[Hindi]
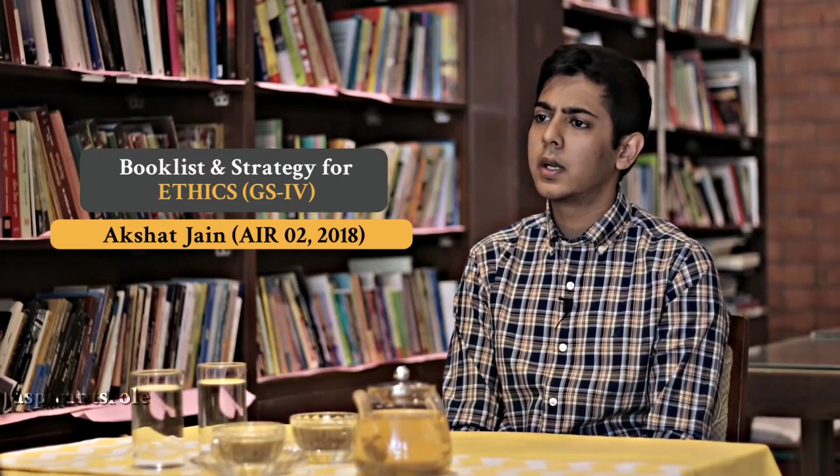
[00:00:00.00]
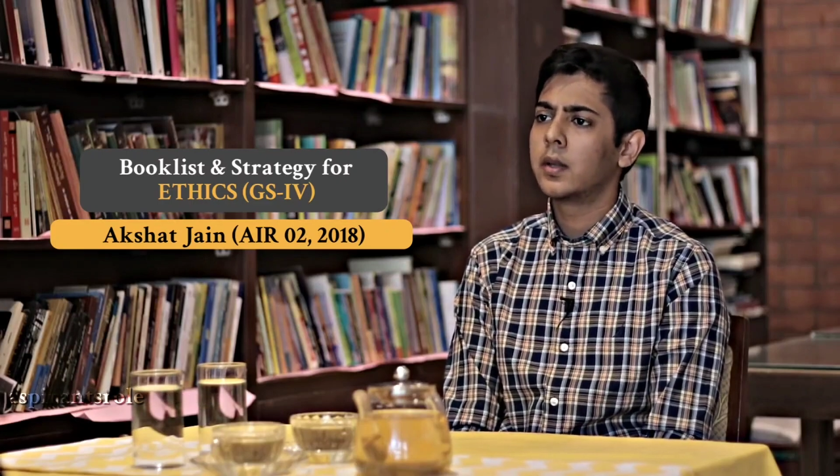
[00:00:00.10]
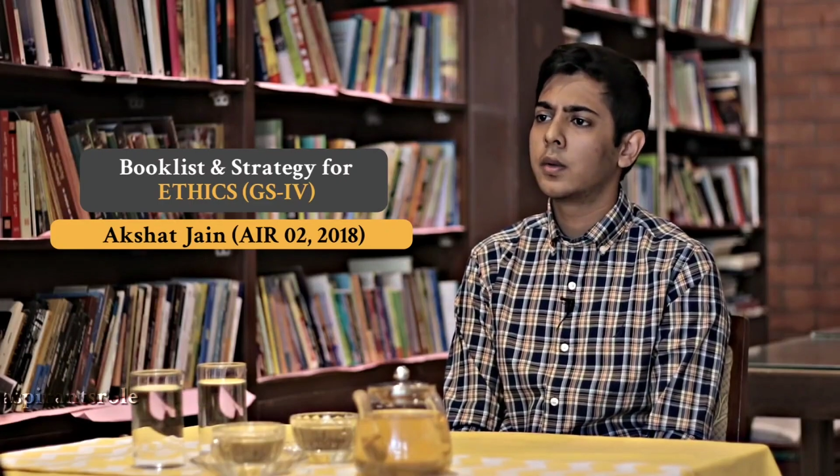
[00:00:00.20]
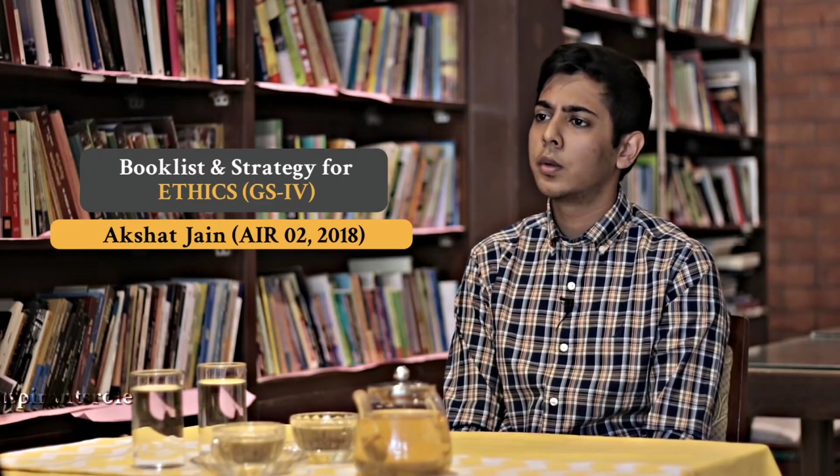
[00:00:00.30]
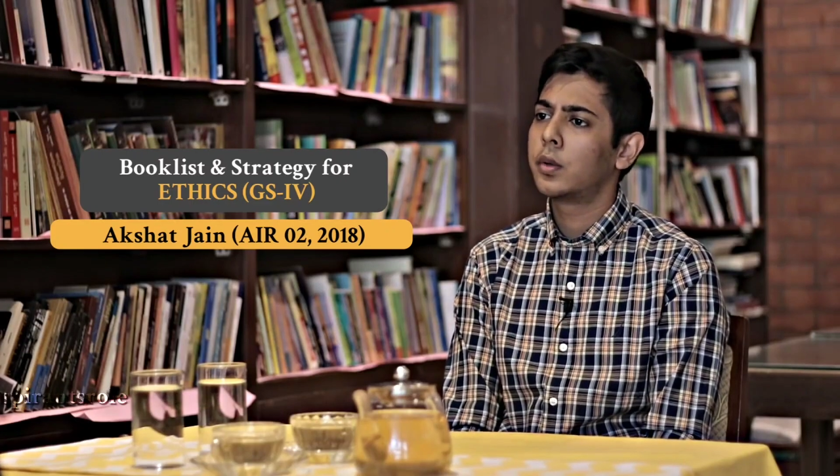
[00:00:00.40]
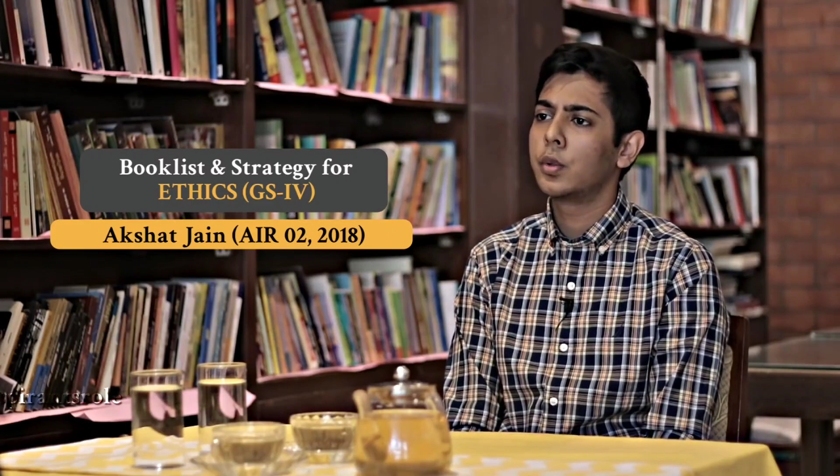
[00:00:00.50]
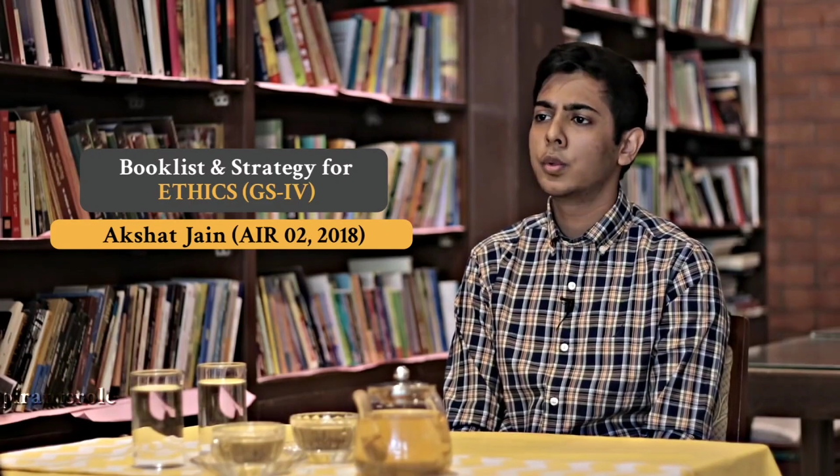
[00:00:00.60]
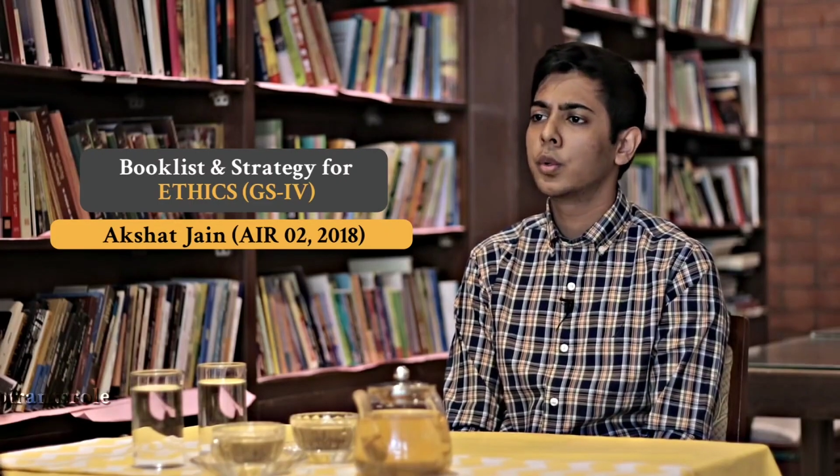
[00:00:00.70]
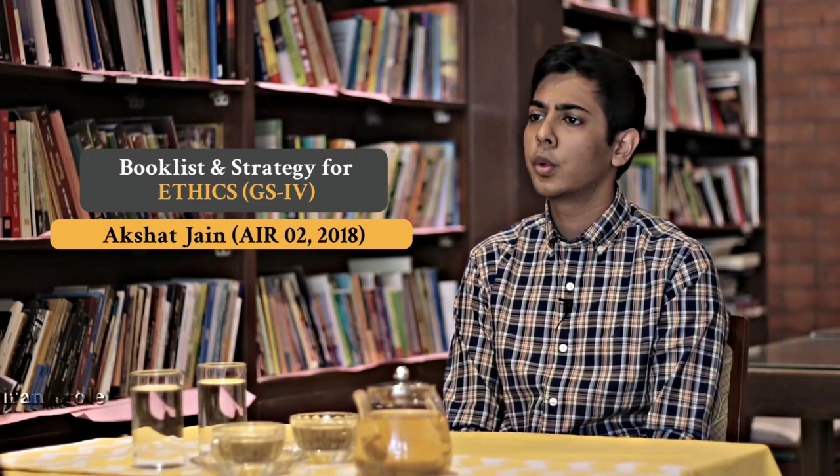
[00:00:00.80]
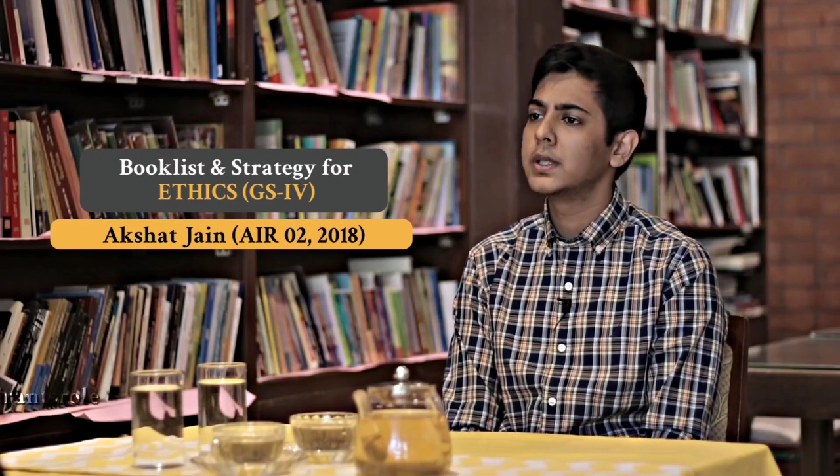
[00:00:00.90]
वन हो टू
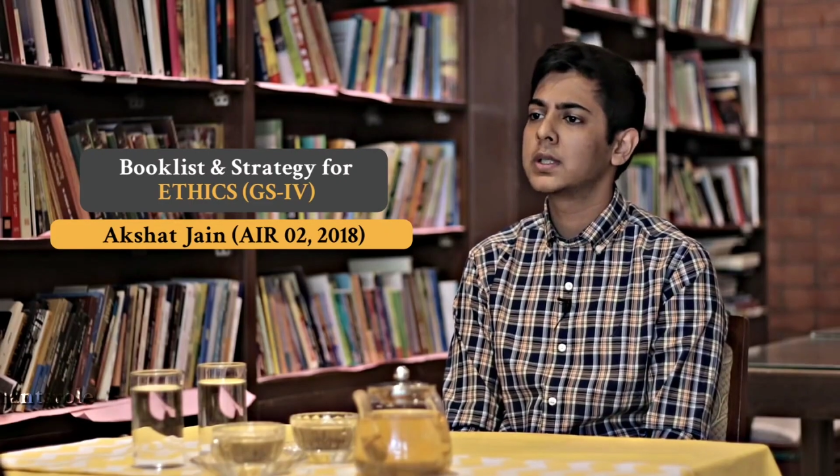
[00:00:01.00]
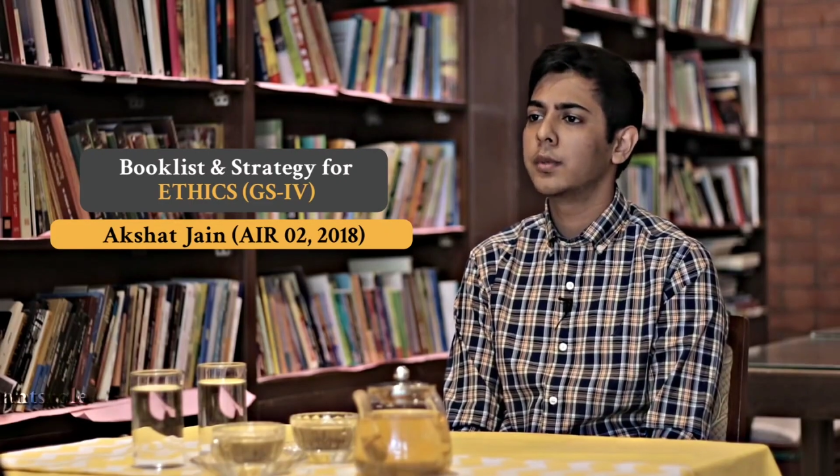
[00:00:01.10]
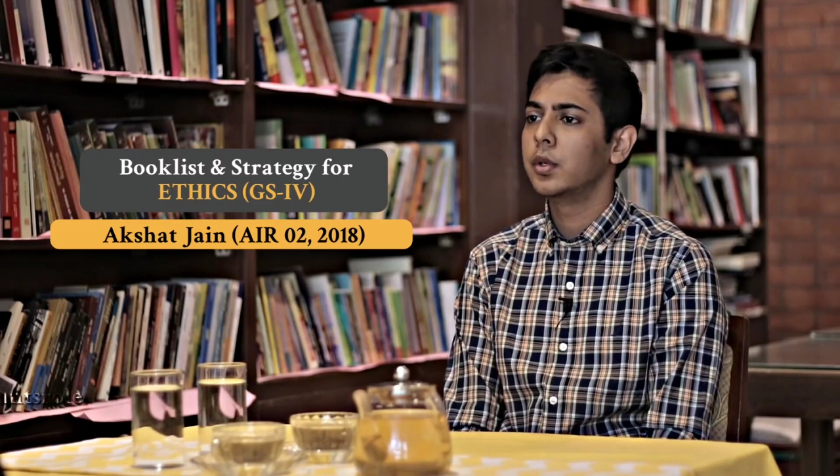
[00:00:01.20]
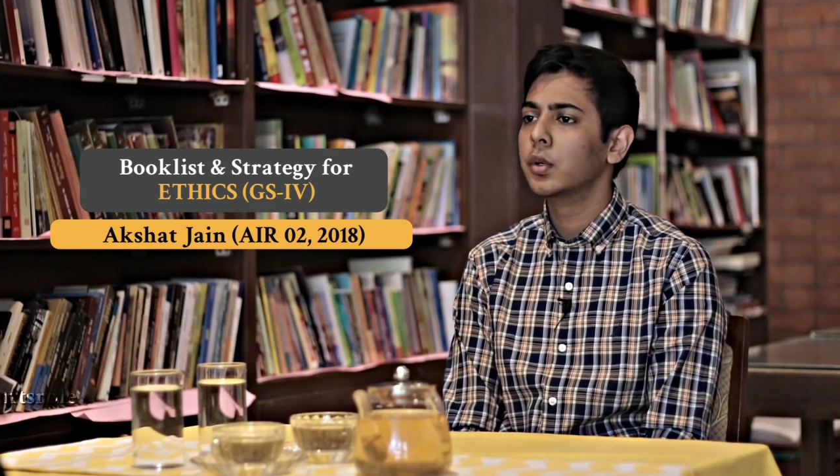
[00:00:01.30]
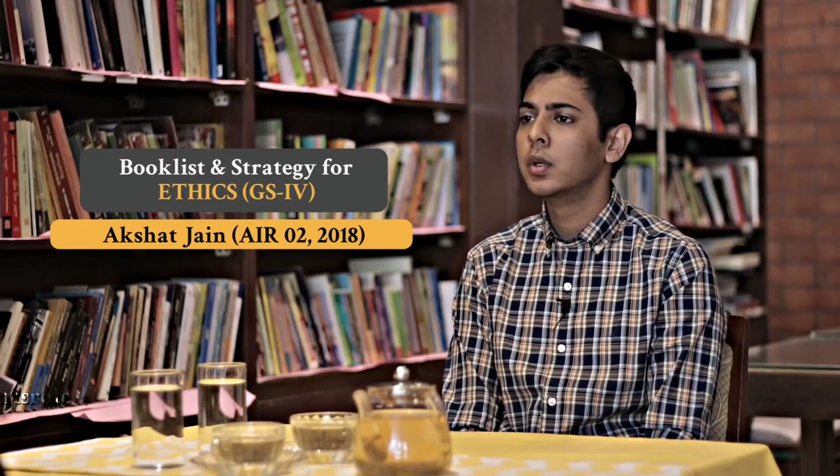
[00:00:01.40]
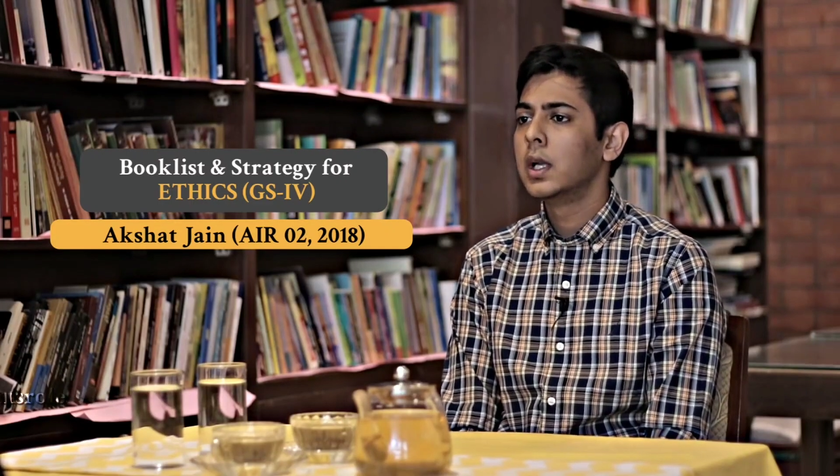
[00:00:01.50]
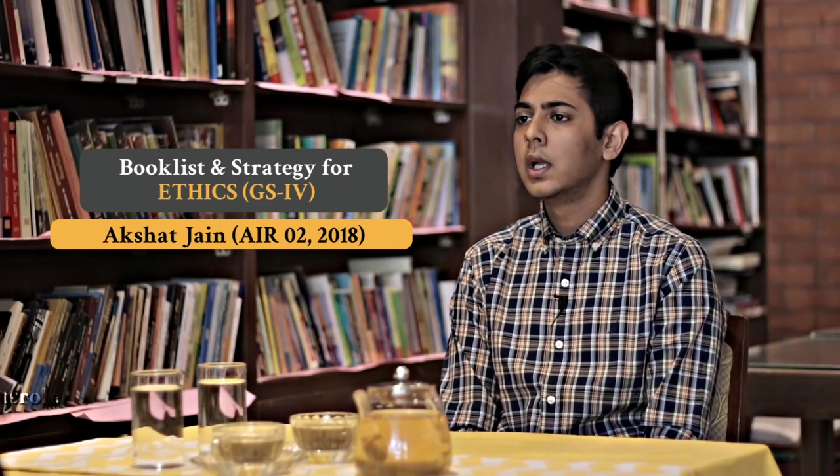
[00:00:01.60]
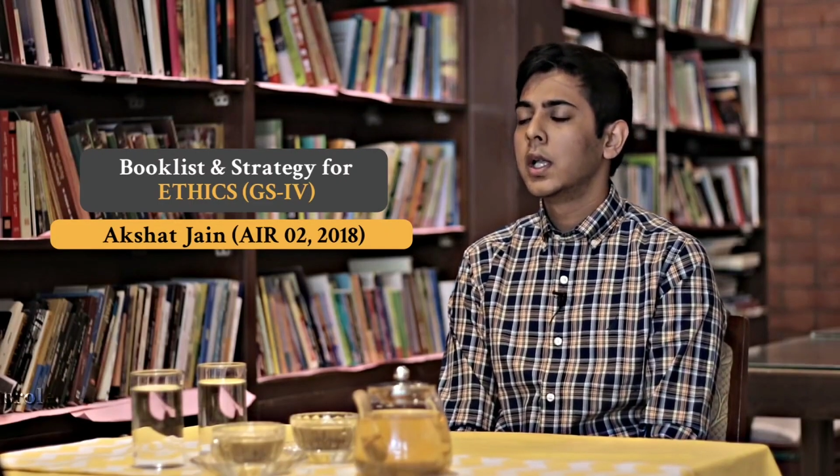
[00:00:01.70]
mm-hmm. हो कोई सा भी हो